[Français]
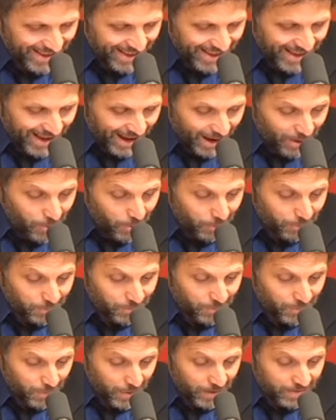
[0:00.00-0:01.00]
Alors
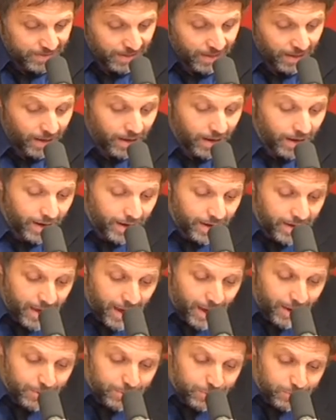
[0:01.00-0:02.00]
ce matin,
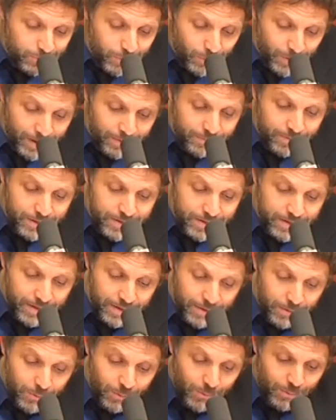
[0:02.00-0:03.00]
rien sur
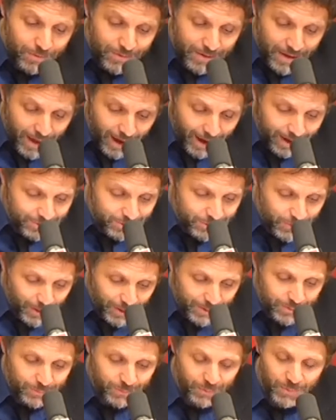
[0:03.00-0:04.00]
l'invité. Je tiens à
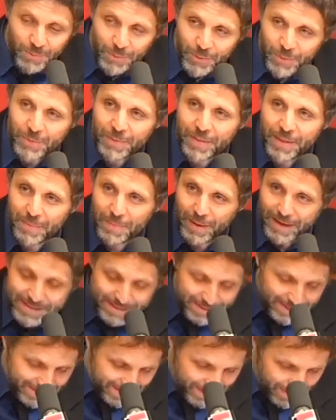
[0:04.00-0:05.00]
rassurer tout le monde après
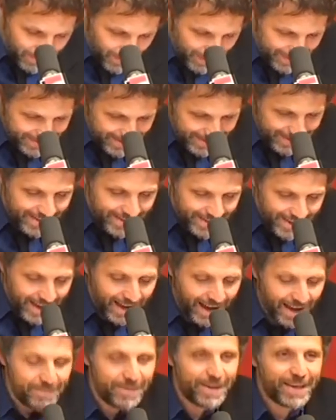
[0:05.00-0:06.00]
ce qui s'est passé
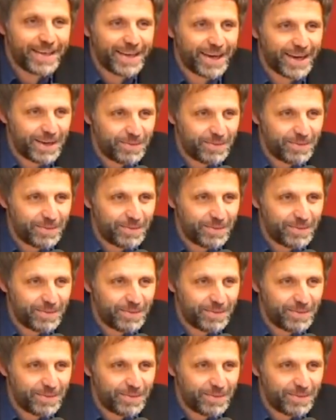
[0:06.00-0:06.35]
hier avec Éric